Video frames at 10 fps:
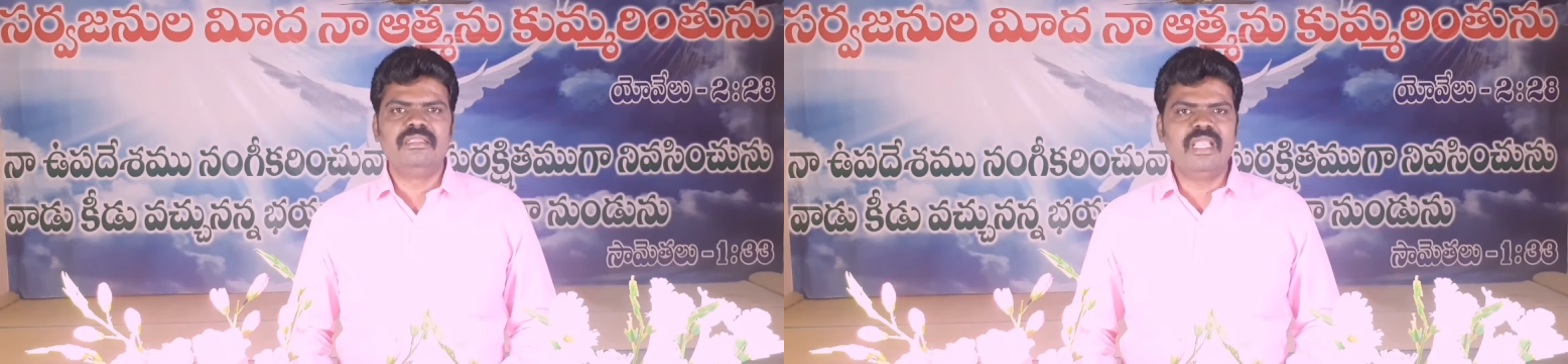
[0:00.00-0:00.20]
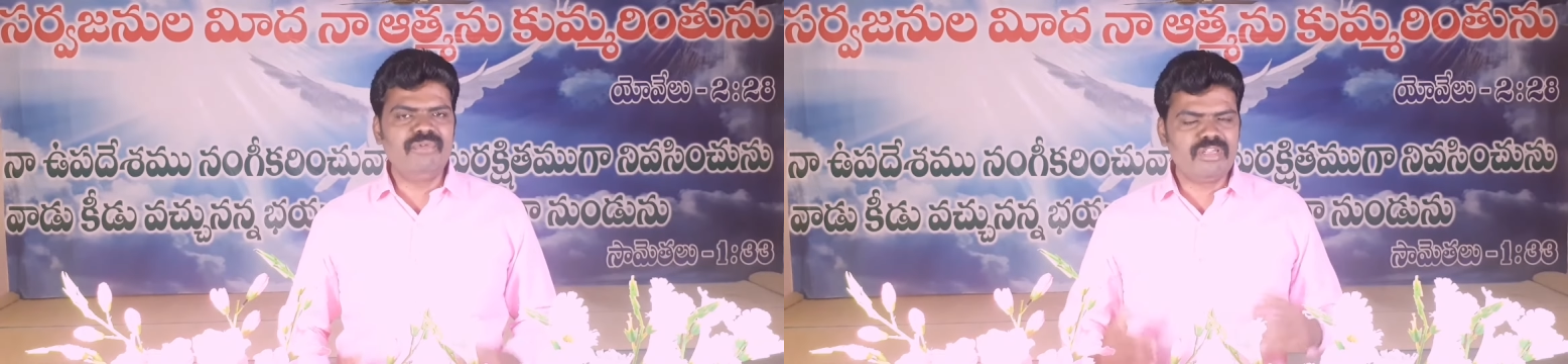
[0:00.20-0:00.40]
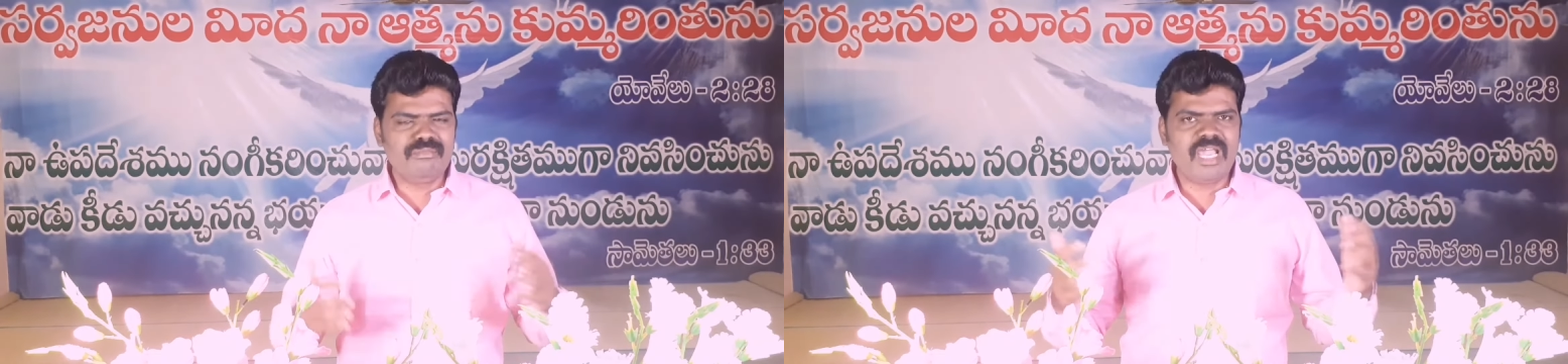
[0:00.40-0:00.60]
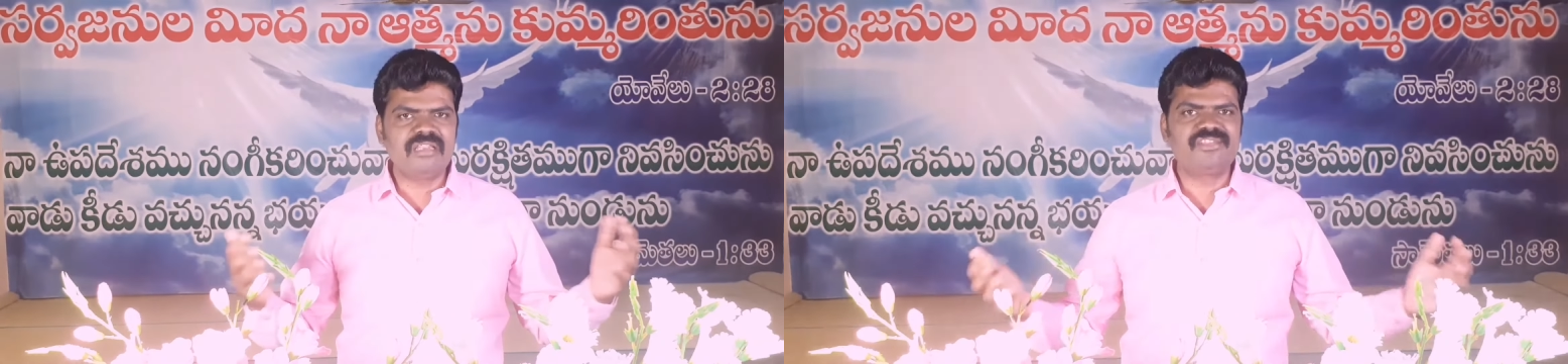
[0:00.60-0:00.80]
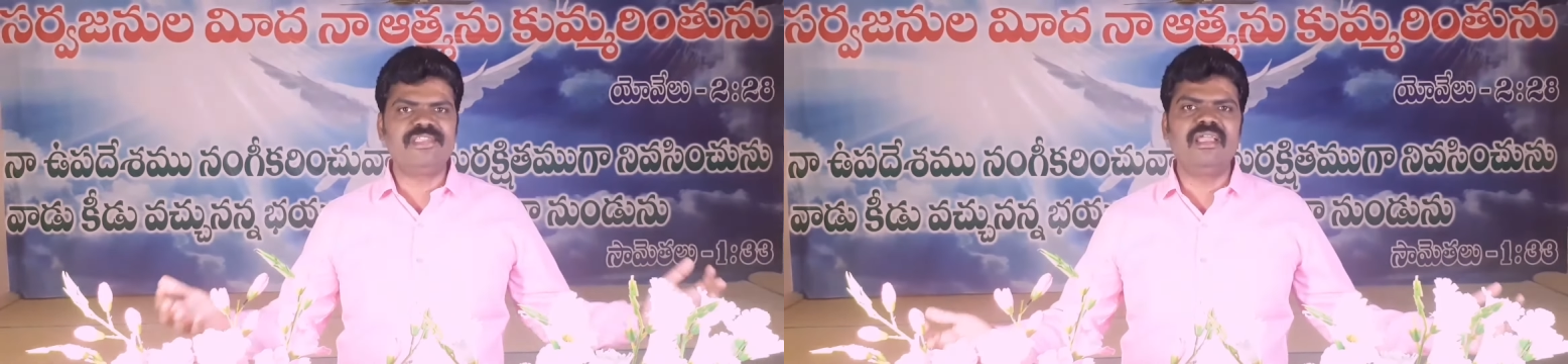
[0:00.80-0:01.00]
ఎవరు
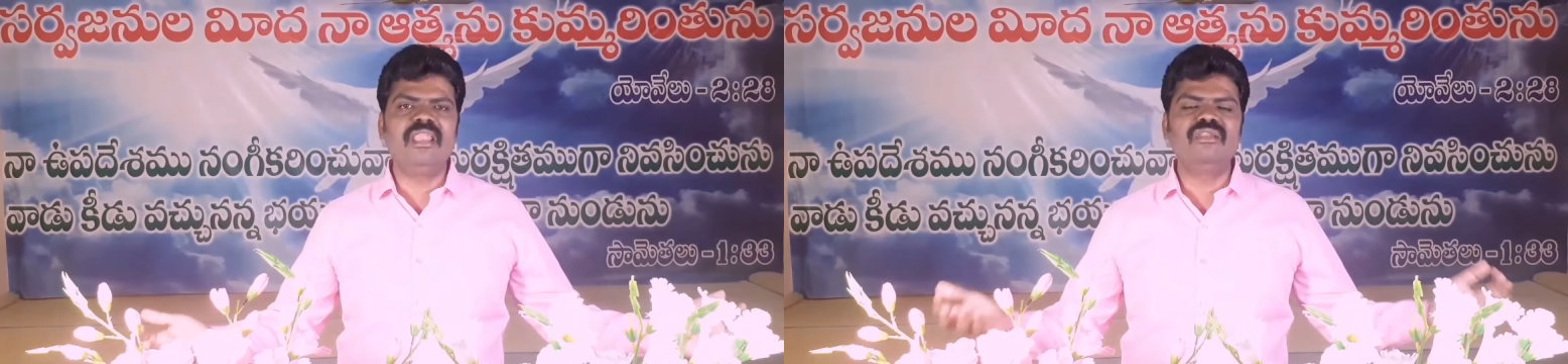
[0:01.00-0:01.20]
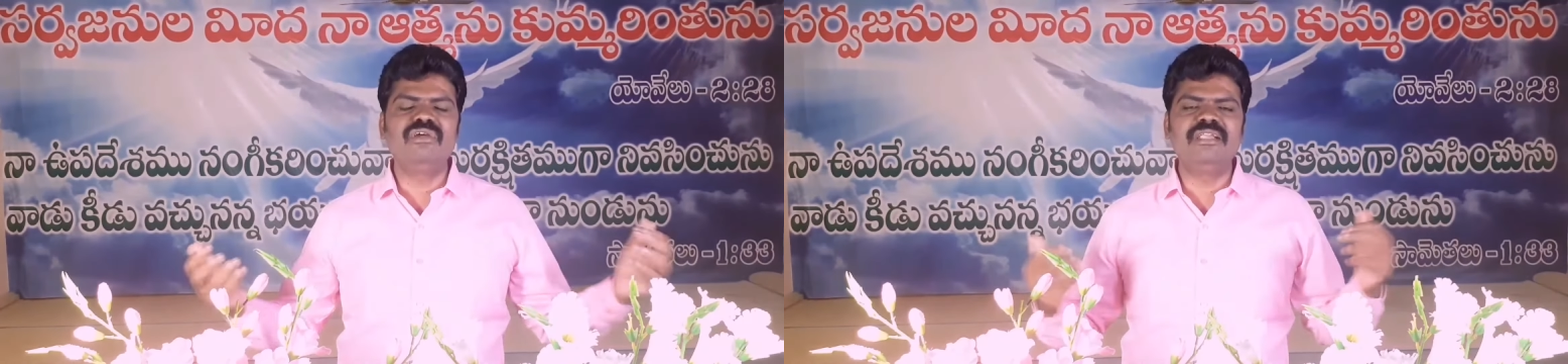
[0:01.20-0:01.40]
మార్చగలరు